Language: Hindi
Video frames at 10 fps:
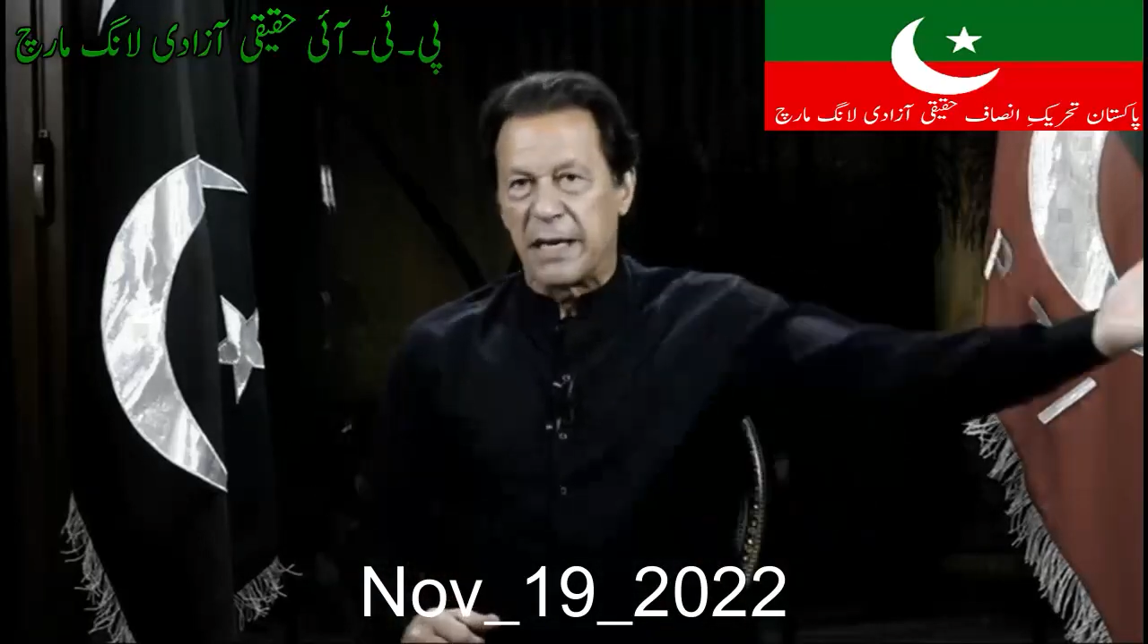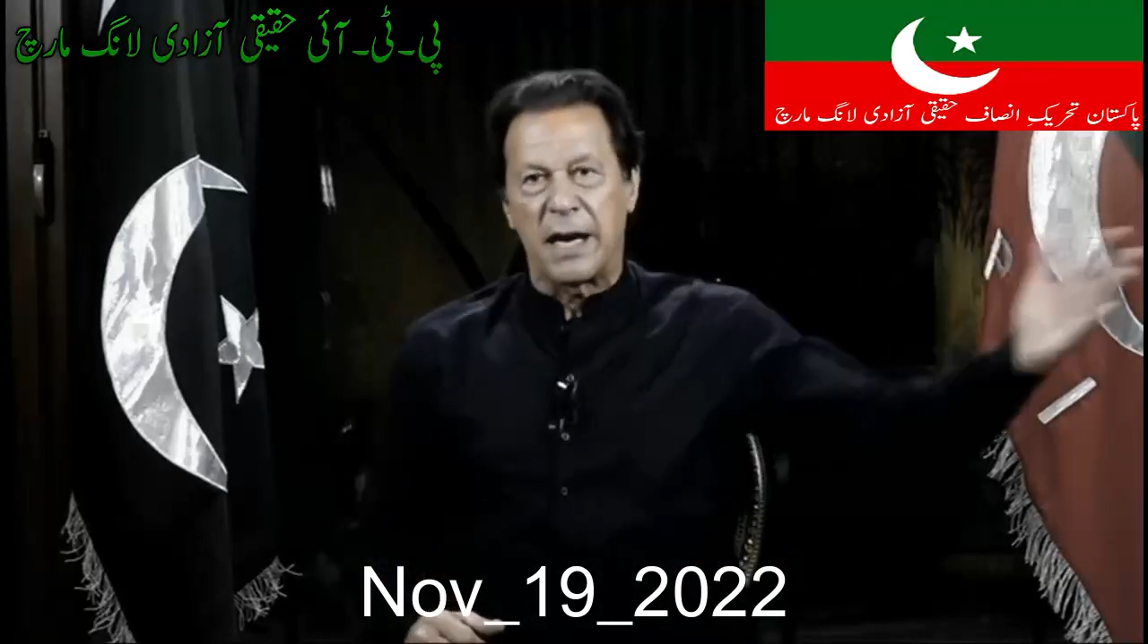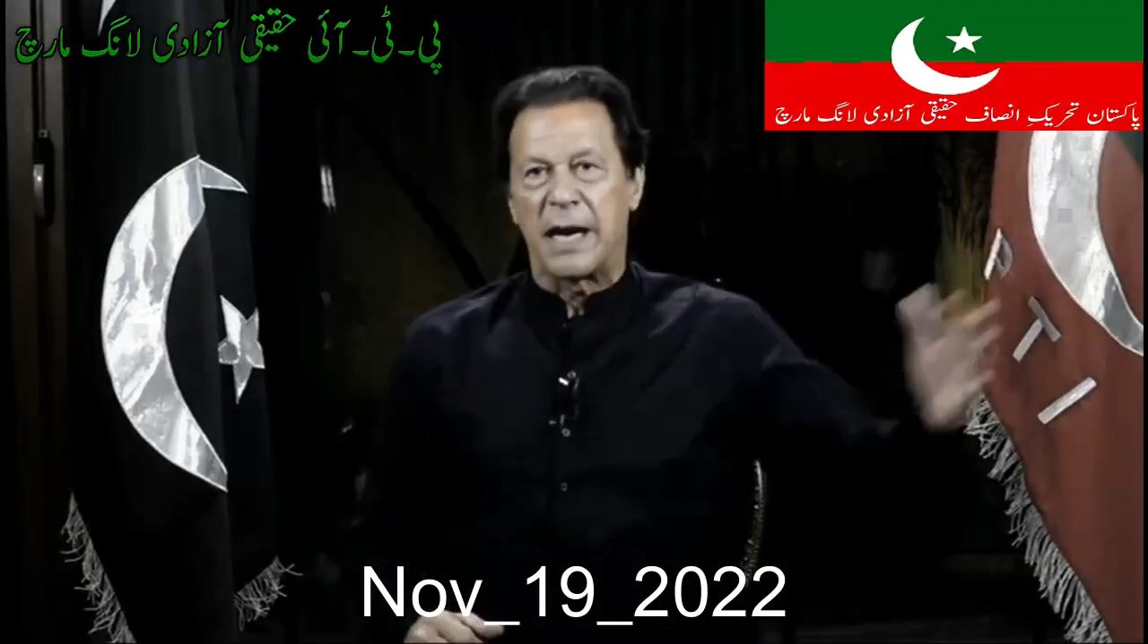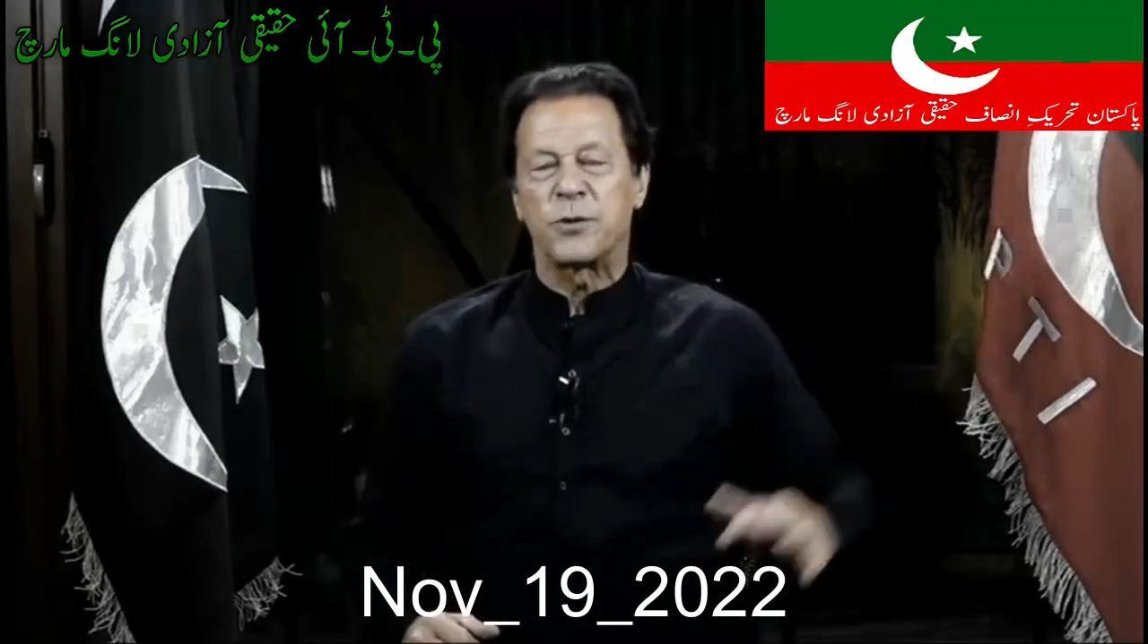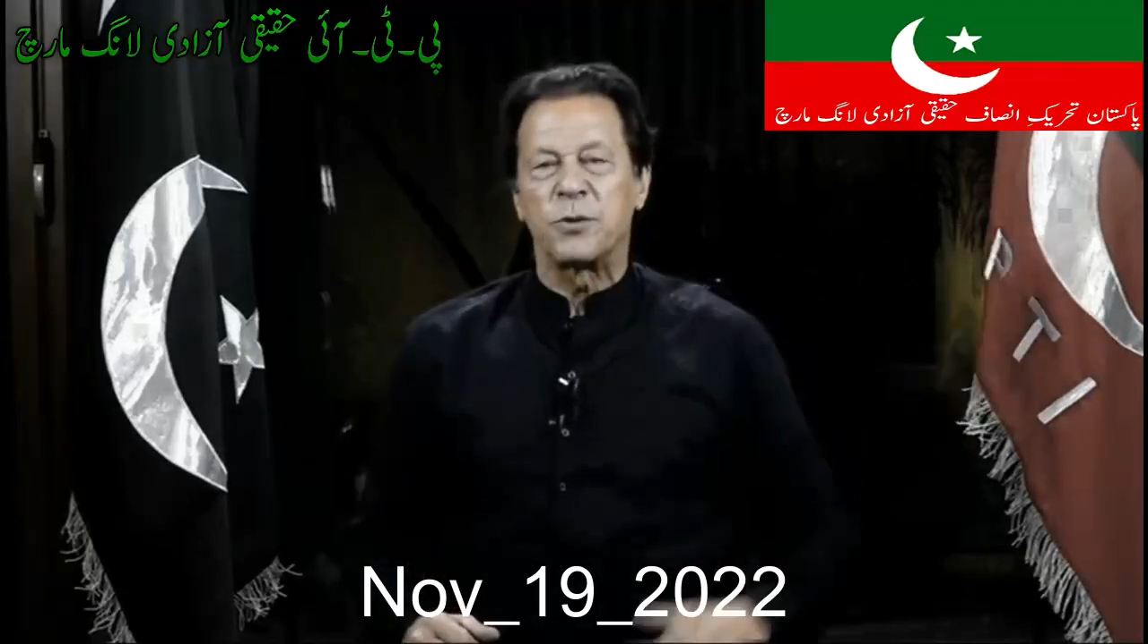
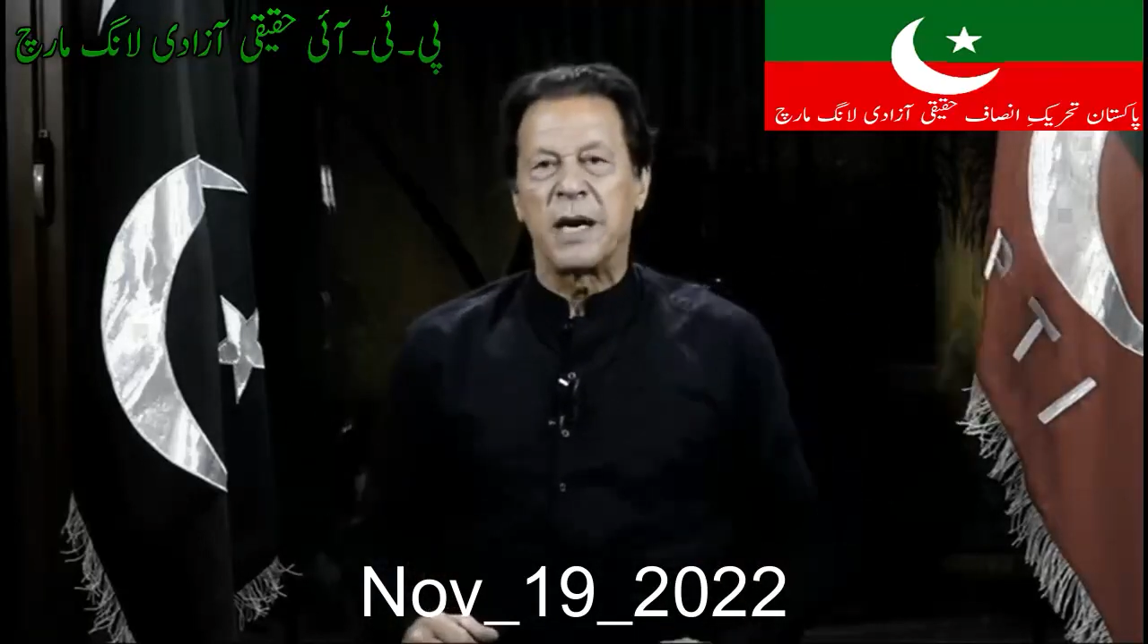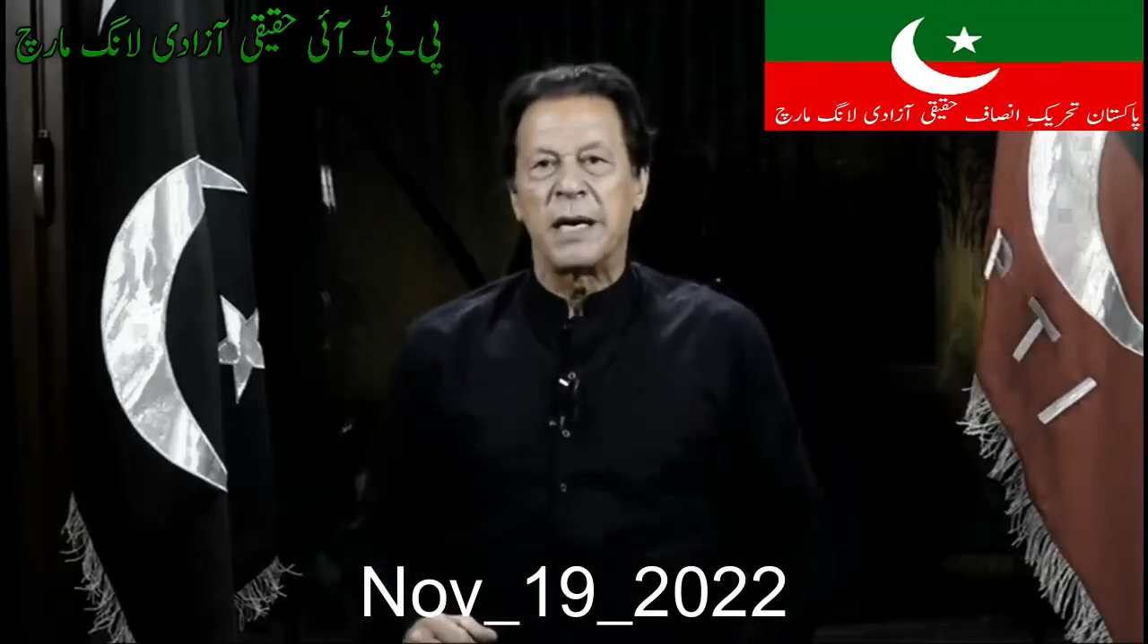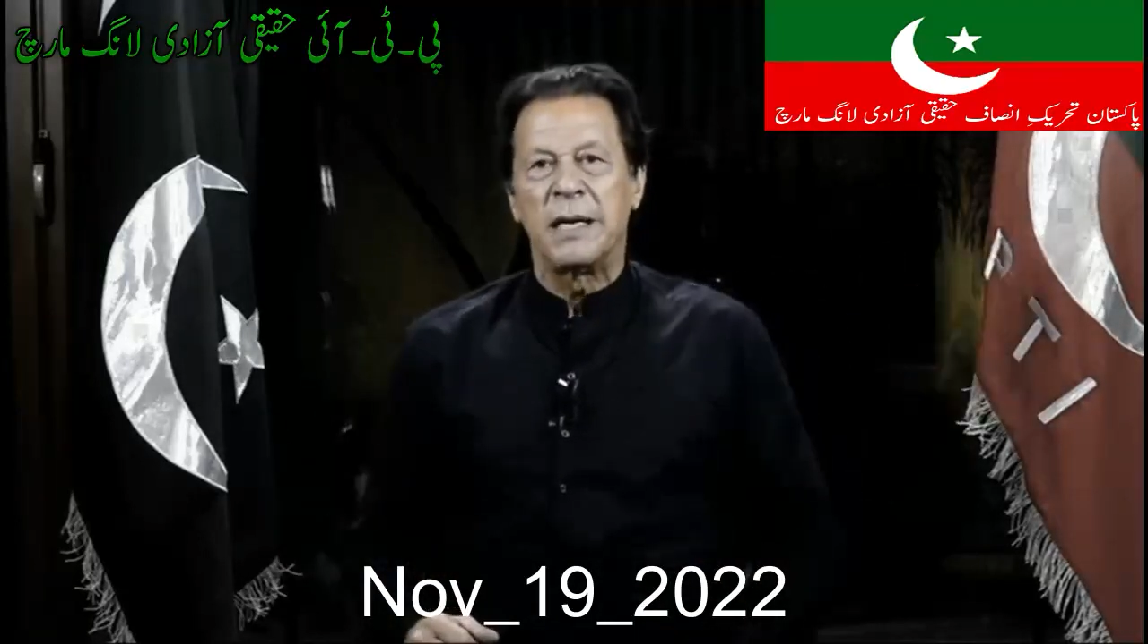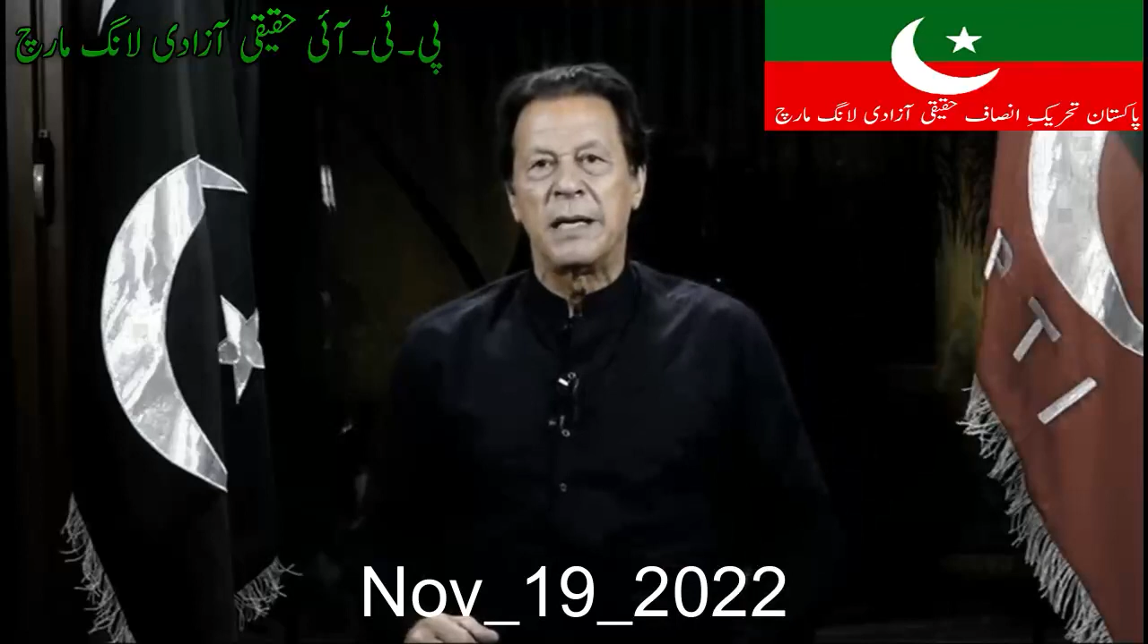नाराज हुआ